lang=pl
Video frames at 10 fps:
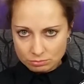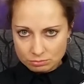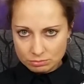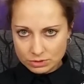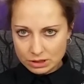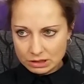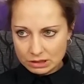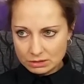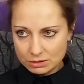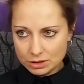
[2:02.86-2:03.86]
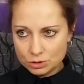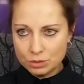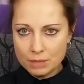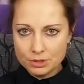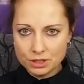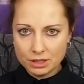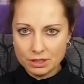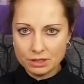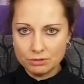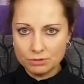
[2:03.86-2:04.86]
nie, nie, czujemy
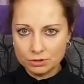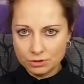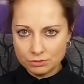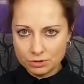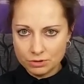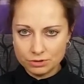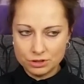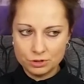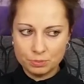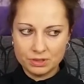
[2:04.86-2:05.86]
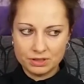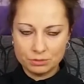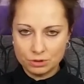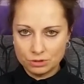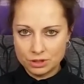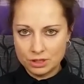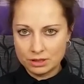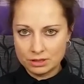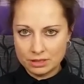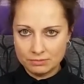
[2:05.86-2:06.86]
się komfortowo gdzieś pokazując się
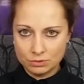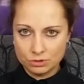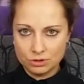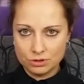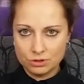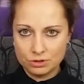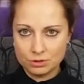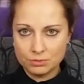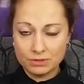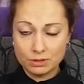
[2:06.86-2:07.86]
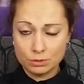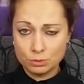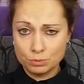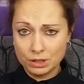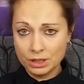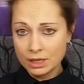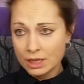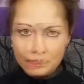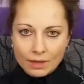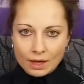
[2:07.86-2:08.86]
na zewnątrz, y, rozmawiając z ludźmi.
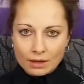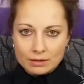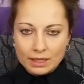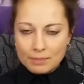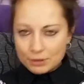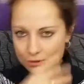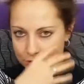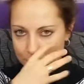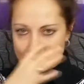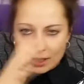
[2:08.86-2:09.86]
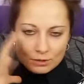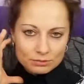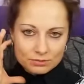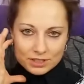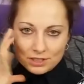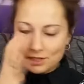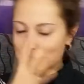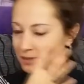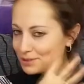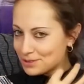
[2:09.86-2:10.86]
Mm. Najlepiej to sobie taką,
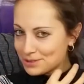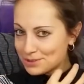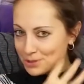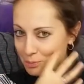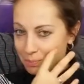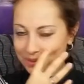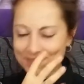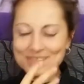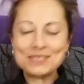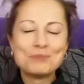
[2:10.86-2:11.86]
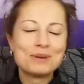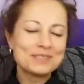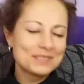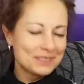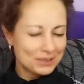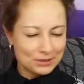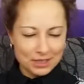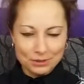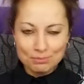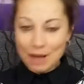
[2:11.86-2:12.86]
wiecie, y, y, nie opaskę, tylko
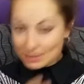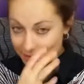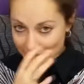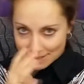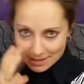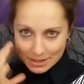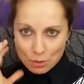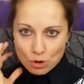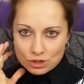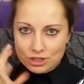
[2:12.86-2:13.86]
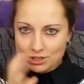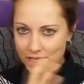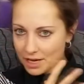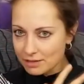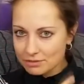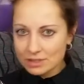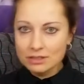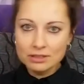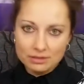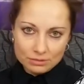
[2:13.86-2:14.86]
taką maskę nałożyć, nie? I
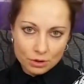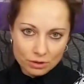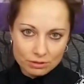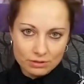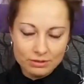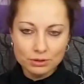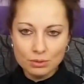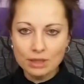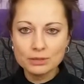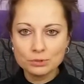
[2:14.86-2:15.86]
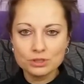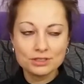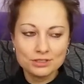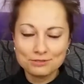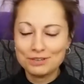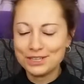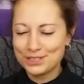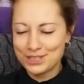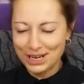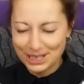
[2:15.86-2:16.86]
wtedy, no, ewentualnie można gdzieś
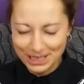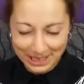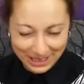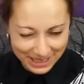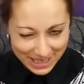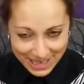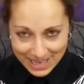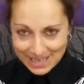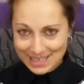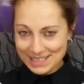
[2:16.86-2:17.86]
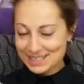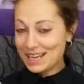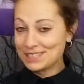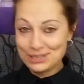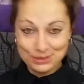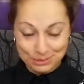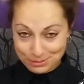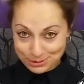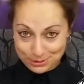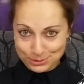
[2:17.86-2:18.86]
wyjść, ale inaczej to po
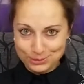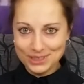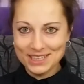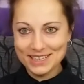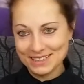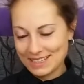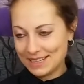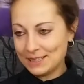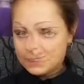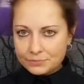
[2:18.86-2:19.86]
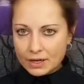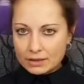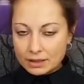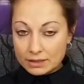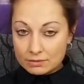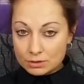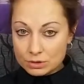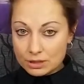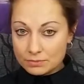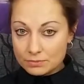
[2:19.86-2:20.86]
prostu tragedia. A takim
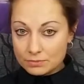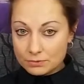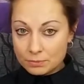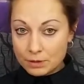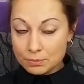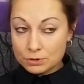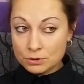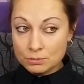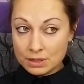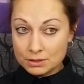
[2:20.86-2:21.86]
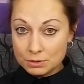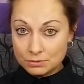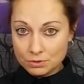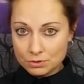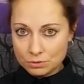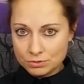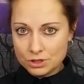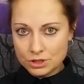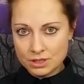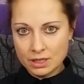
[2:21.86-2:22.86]
wirusem, wbrew pozorom, bardzo łatwo
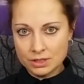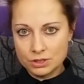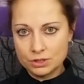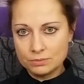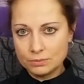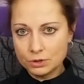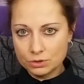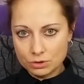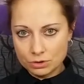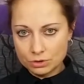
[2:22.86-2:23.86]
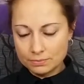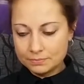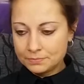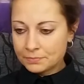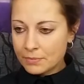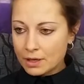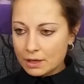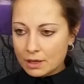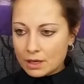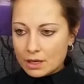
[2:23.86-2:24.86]
również się zarazić od kogoś.
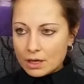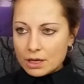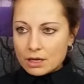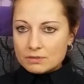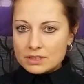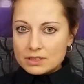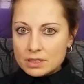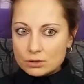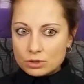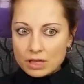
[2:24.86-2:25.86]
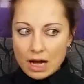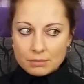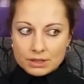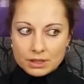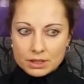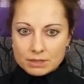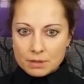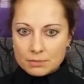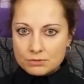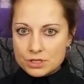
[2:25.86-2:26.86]
Więc nie dotykamy nic,
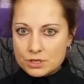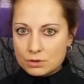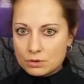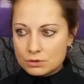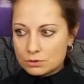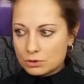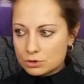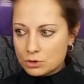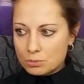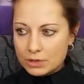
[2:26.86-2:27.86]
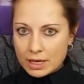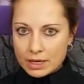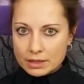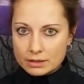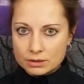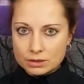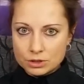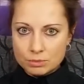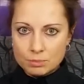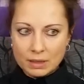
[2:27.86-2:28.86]
mamy wszystko osobne, y,
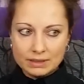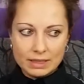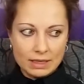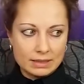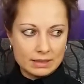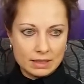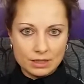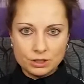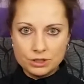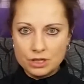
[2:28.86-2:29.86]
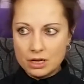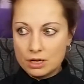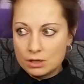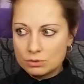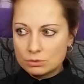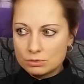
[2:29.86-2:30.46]
żeby partnera nie zarazić, nie,